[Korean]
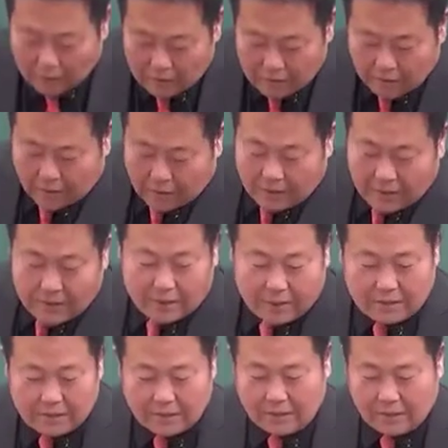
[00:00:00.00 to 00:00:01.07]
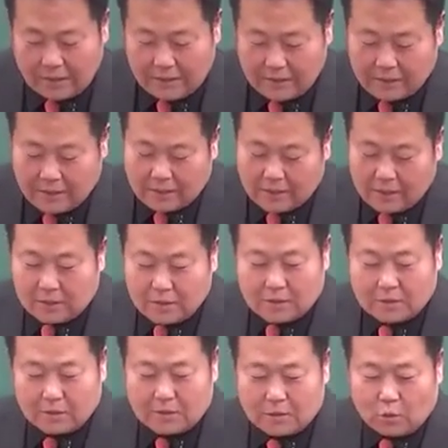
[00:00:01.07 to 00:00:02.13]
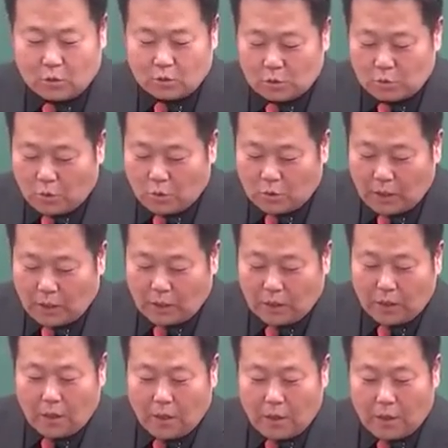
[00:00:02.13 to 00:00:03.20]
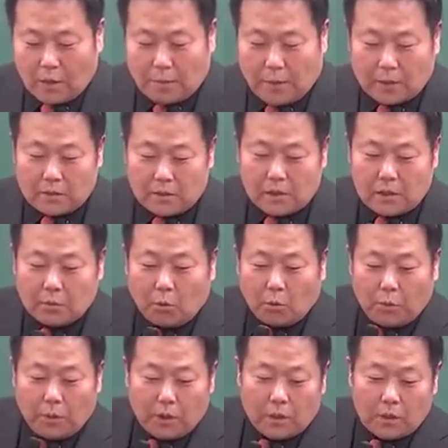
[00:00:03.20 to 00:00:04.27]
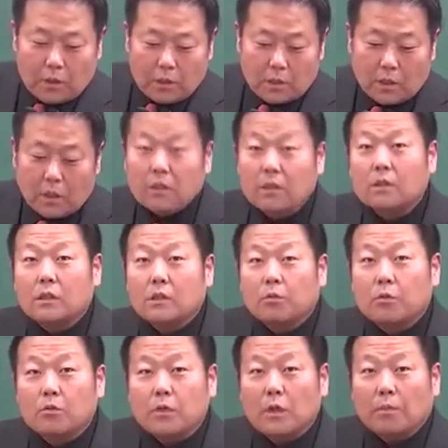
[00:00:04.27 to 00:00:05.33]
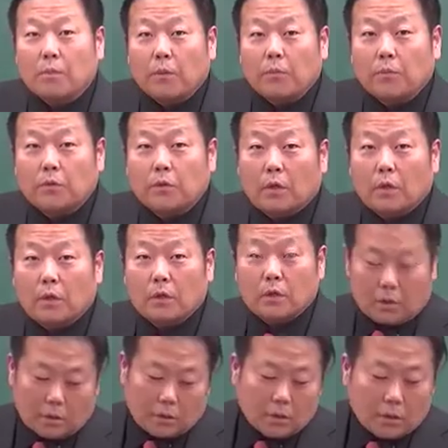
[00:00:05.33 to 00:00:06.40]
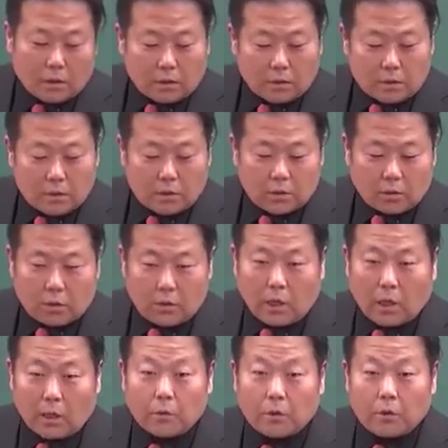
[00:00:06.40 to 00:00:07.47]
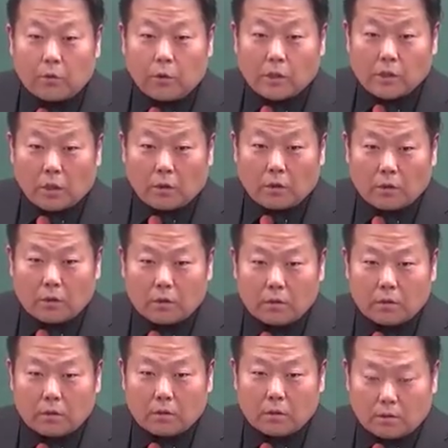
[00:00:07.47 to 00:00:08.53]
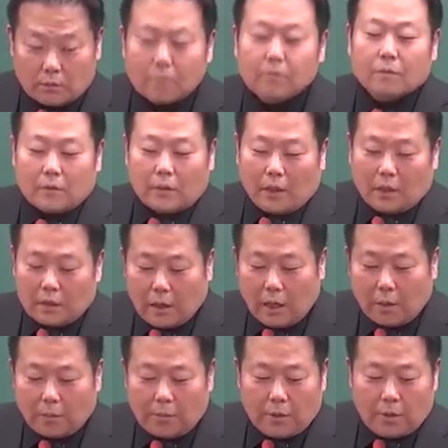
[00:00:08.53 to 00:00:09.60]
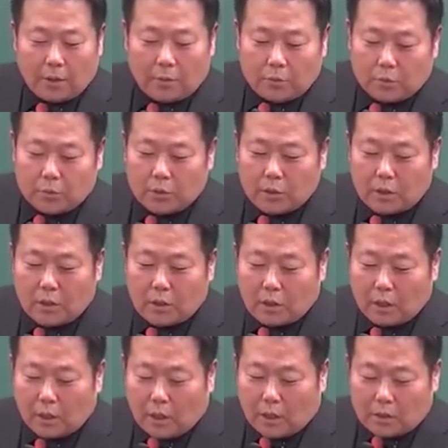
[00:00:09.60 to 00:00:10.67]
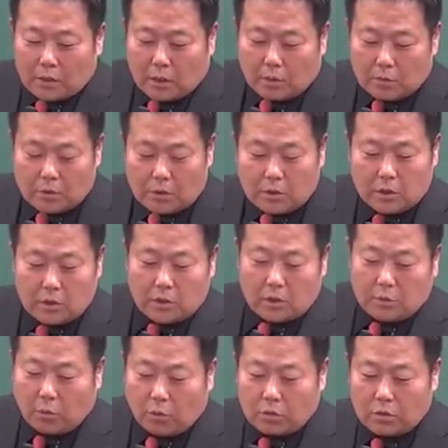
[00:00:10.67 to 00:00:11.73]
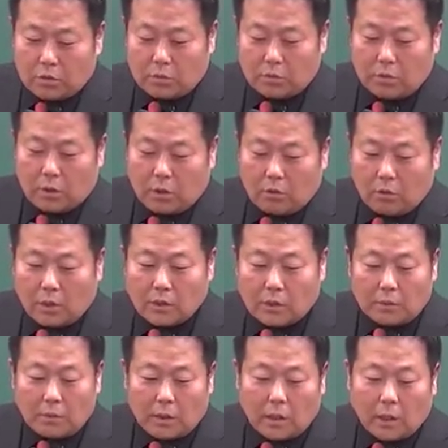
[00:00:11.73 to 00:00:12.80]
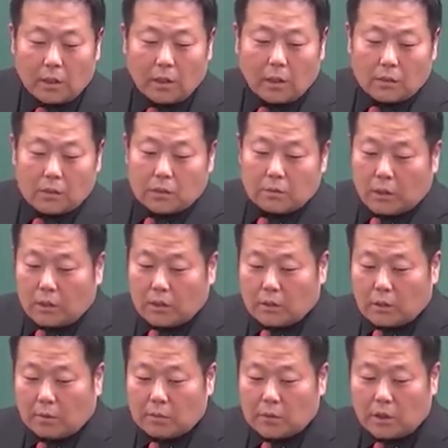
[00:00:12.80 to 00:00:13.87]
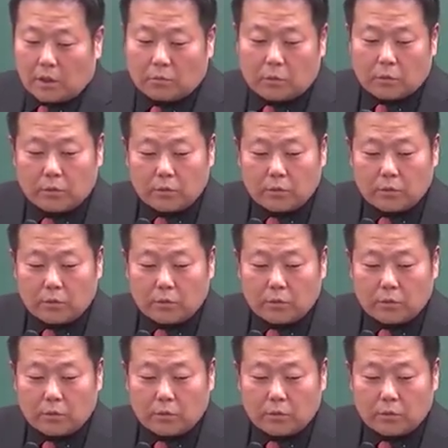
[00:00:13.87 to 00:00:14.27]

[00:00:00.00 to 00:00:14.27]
예. 아, 공중보건학 175페이지에 있는 식품위생법부터 진도를 나가면 되죠. 네. 앞에 부분을 잠시 복습을 하고, 한 장밖에 안 나갔지만, 3장